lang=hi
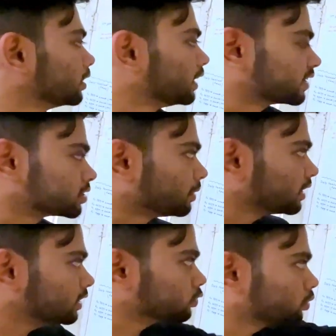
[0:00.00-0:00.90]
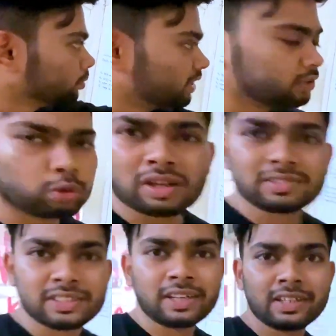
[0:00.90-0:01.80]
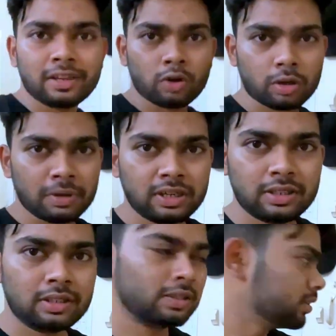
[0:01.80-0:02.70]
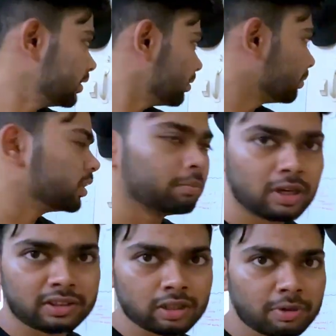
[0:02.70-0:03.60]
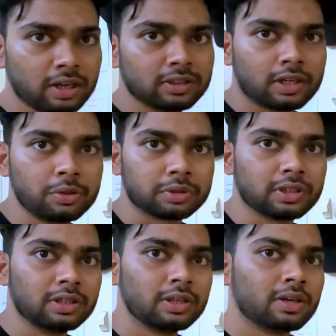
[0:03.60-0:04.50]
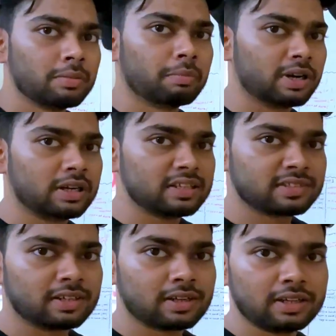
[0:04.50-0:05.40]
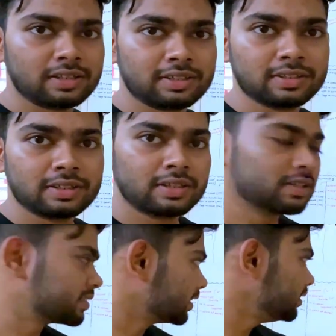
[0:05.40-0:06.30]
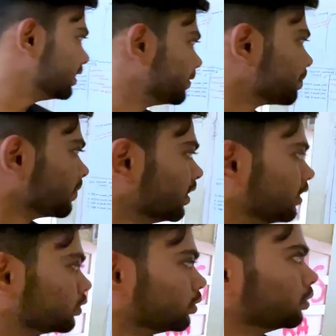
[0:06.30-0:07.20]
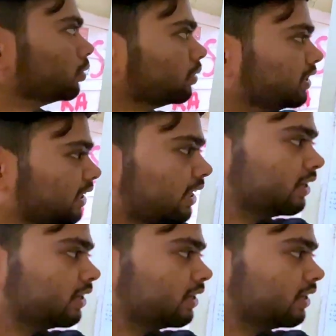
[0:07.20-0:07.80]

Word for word: अलग सामान है तो मैंने थोड़ा सेट किया नॉर्मली मतलब मेरा इतना भी गंदा नहीं होता बट डिसेंटली सही है तो ये है